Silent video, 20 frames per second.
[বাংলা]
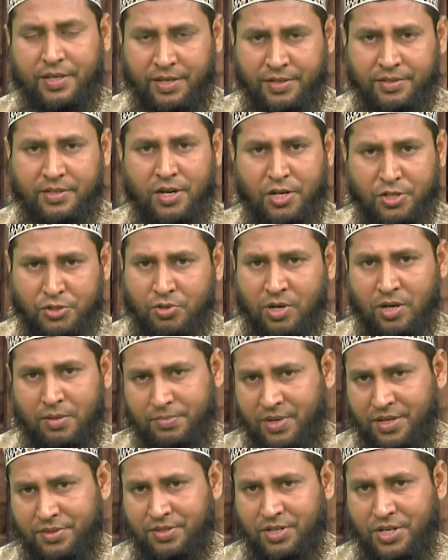ইন্টারন্যাশনাল
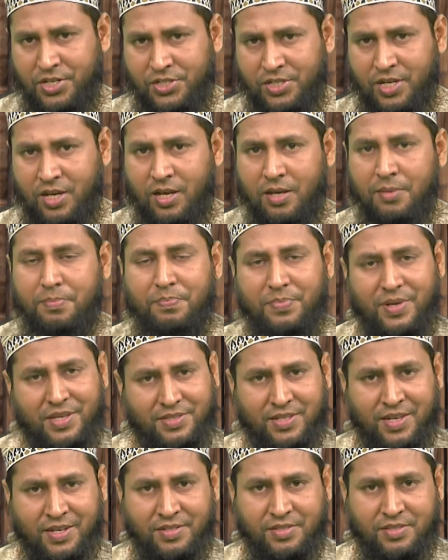মাদ্রাসা
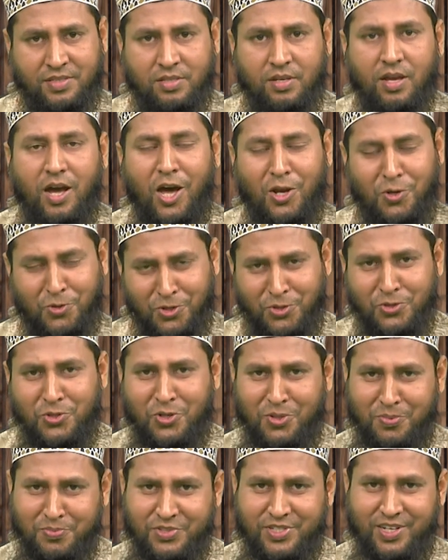প্রেজেন্টস আলোকিত
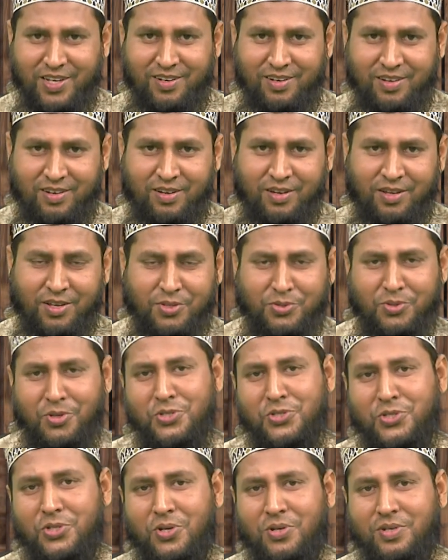রমজান
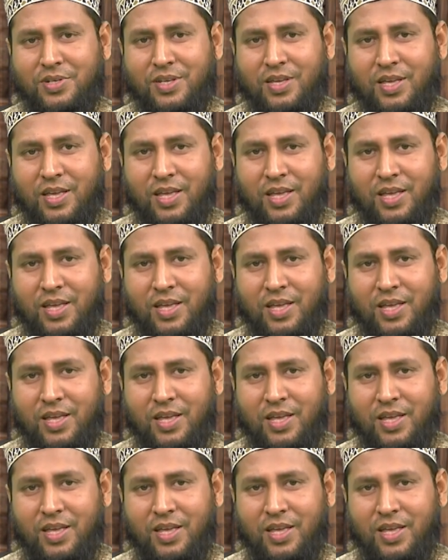দর্শক